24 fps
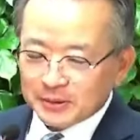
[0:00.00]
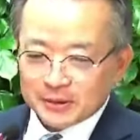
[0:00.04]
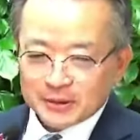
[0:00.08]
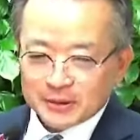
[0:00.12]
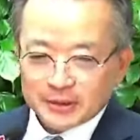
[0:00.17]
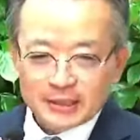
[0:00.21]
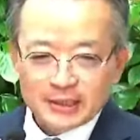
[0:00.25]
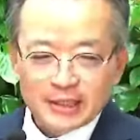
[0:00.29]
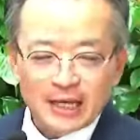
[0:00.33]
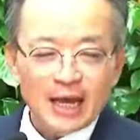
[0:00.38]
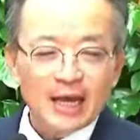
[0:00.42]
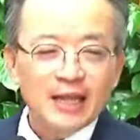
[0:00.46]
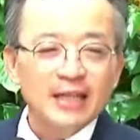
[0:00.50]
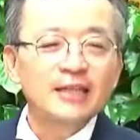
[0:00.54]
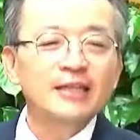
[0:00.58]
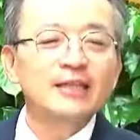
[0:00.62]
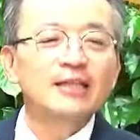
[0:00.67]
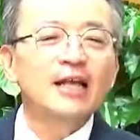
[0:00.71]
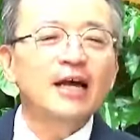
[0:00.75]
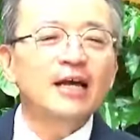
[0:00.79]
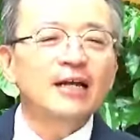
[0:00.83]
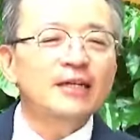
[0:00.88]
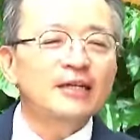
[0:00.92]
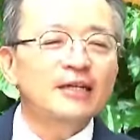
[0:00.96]
예,
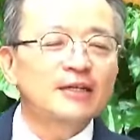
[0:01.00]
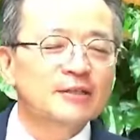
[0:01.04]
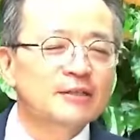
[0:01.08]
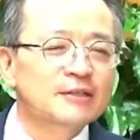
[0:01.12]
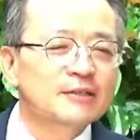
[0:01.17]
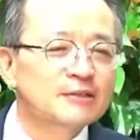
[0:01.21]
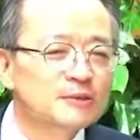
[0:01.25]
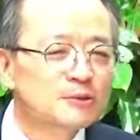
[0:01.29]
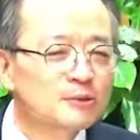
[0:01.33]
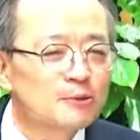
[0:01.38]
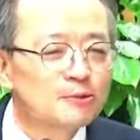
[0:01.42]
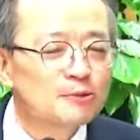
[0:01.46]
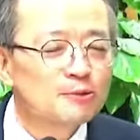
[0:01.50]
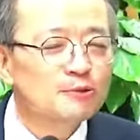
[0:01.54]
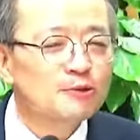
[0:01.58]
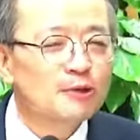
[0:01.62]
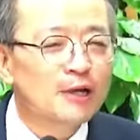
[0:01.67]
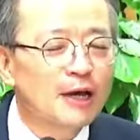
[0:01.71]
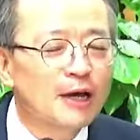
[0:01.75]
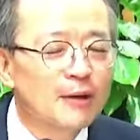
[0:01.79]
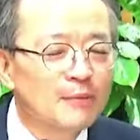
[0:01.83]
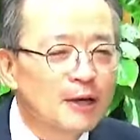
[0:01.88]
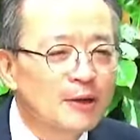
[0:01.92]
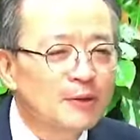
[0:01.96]
옛날 송주
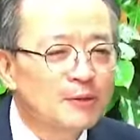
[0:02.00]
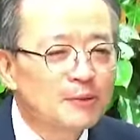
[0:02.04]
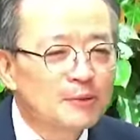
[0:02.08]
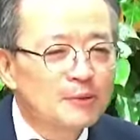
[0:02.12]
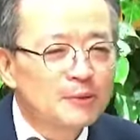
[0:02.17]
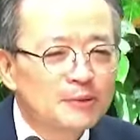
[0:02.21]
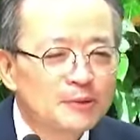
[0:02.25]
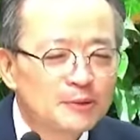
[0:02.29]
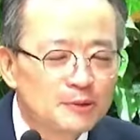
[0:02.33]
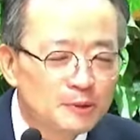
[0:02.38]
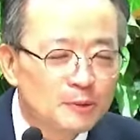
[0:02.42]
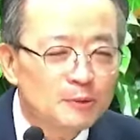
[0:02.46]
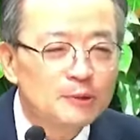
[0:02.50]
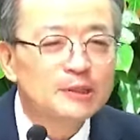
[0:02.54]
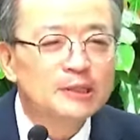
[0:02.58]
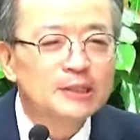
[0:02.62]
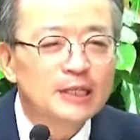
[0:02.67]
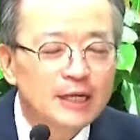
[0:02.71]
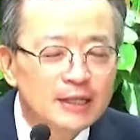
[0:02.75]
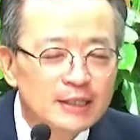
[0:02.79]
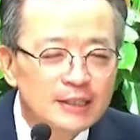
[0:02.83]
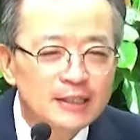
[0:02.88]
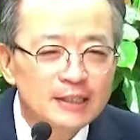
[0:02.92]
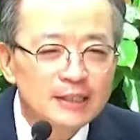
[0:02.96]
가마골
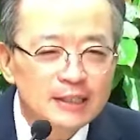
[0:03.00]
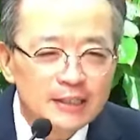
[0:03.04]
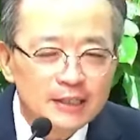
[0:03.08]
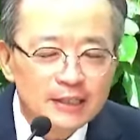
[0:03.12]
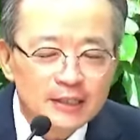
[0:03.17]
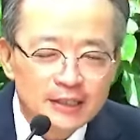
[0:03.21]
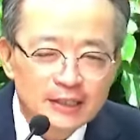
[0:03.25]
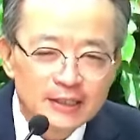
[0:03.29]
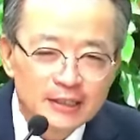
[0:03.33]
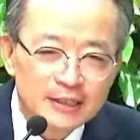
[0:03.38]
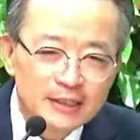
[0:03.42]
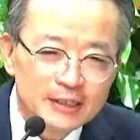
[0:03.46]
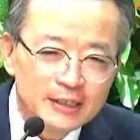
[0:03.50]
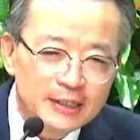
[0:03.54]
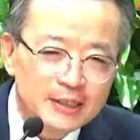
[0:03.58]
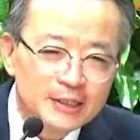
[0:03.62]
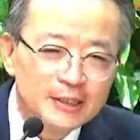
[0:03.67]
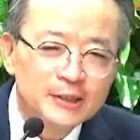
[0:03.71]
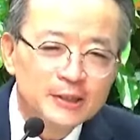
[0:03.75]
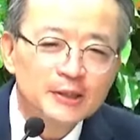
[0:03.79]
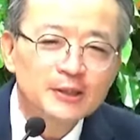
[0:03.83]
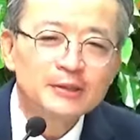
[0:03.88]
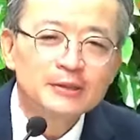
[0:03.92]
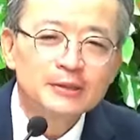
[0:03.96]
초창기
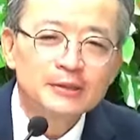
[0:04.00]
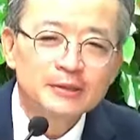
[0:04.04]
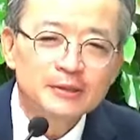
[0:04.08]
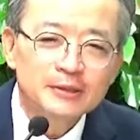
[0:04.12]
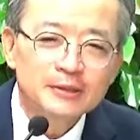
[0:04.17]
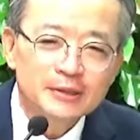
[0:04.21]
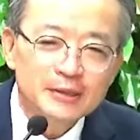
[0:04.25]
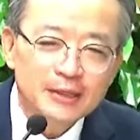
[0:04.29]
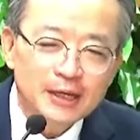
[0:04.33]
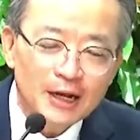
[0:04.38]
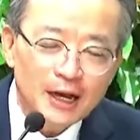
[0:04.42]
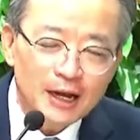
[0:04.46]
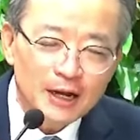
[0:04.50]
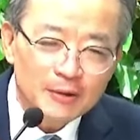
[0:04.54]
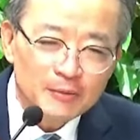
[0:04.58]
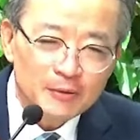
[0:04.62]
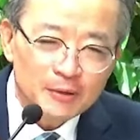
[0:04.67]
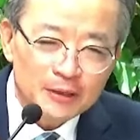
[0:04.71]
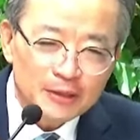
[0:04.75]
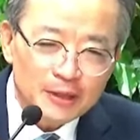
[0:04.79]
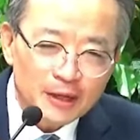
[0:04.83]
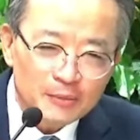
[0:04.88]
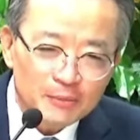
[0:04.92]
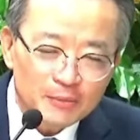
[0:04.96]
그런
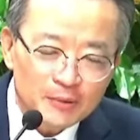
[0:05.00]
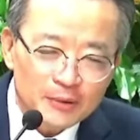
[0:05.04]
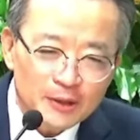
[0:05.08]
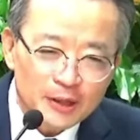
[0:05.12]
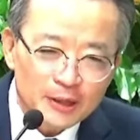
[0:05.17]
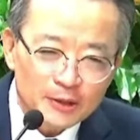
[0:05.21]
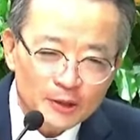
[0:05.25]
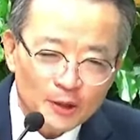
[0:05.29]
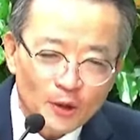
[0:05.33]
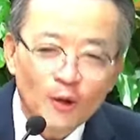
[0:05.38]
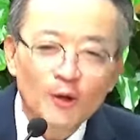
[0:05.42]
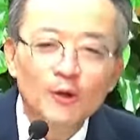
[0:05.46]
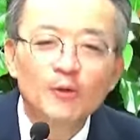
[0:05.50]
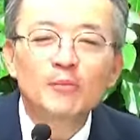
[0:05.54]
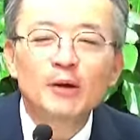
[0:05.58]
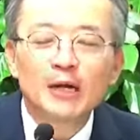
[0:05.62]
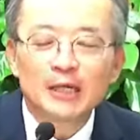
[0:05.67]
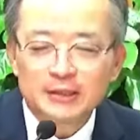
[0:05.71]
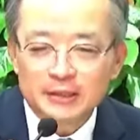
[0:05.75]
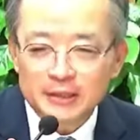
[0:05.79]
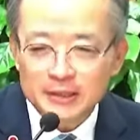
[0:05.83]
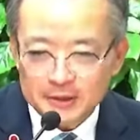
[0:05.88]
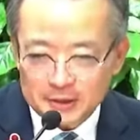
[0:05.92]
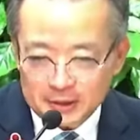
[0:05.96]
갈비탕보다 더
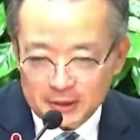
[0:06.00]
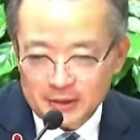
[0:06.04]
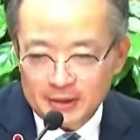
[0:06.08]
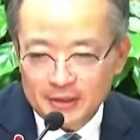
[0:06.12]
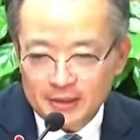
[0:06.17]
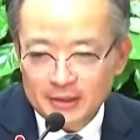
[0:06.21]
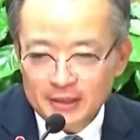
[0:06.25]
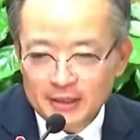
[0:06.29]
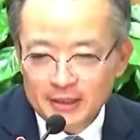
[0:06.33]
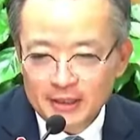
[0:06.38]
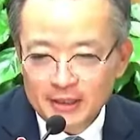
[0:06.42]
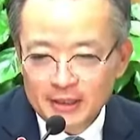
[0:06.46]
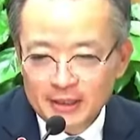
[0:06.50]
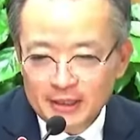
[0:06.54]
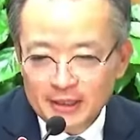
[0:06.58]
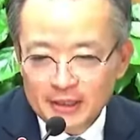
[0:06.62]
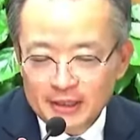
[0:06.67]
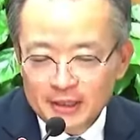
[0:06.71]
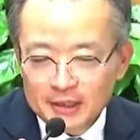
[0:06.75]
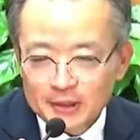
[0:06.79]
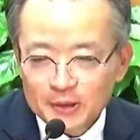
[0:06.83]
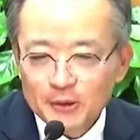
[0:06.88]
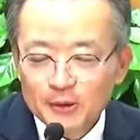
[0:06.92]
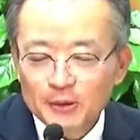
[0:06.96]
맛있어요.
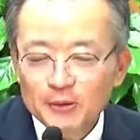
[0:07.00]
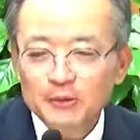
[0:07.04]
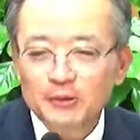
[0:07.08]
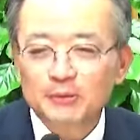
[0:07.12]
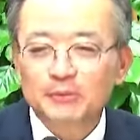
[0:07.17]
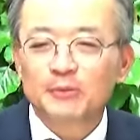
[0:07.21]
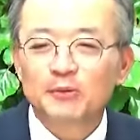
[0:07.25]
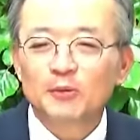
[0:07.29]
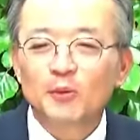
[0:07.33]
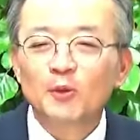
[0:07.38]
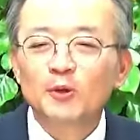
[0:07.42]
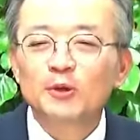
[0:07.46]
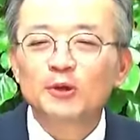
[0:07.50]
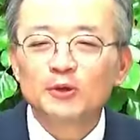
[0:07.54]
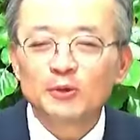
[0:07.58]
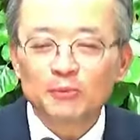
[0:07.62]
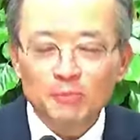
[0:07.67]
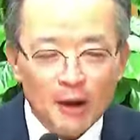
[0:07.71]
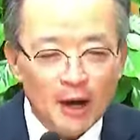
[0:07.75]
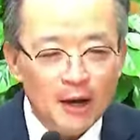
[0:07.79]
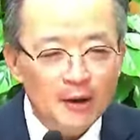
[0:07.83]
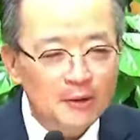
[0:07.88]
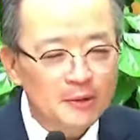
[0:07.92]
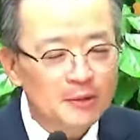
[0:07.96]
더 고기도
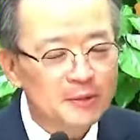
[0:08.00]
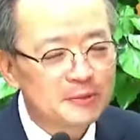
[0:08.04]
많고.